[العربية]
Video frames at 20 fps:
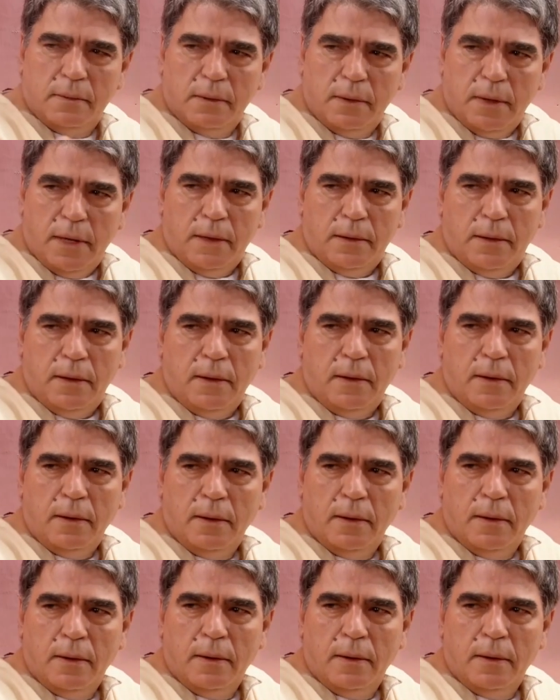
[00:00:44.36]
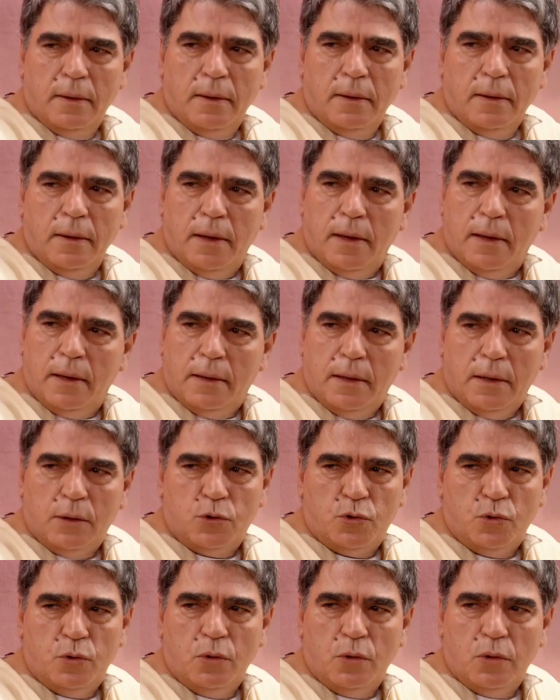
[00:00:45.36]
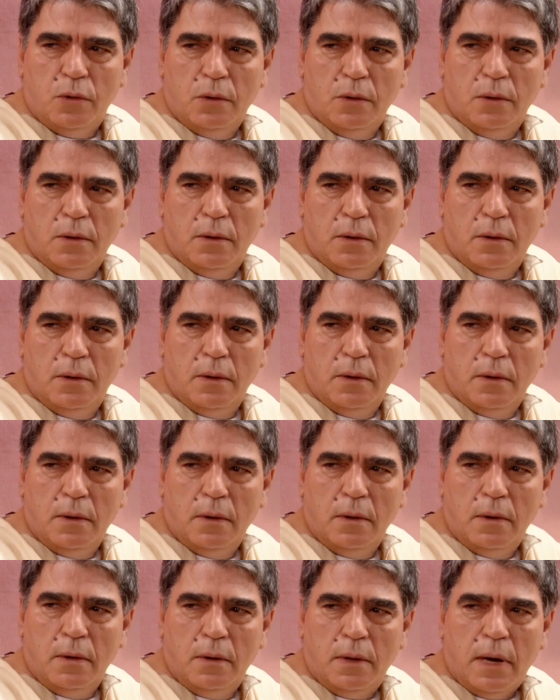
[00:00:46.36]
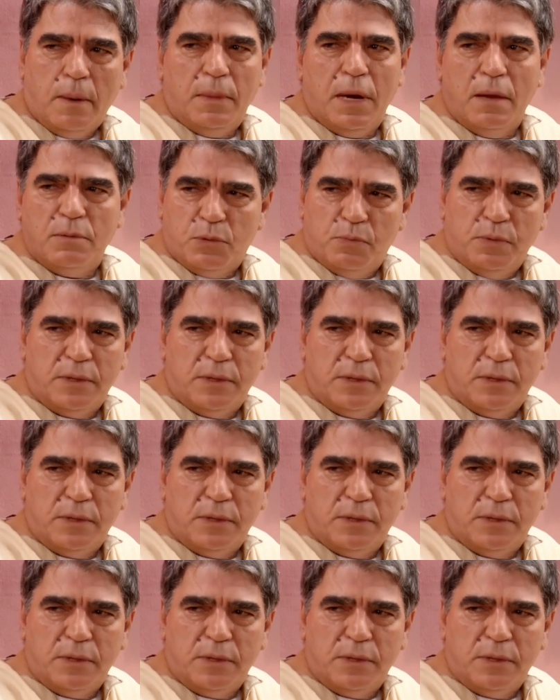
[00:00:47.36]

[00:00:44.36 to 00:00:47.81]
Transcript: اهدي اهدي يا شوق عاملها مش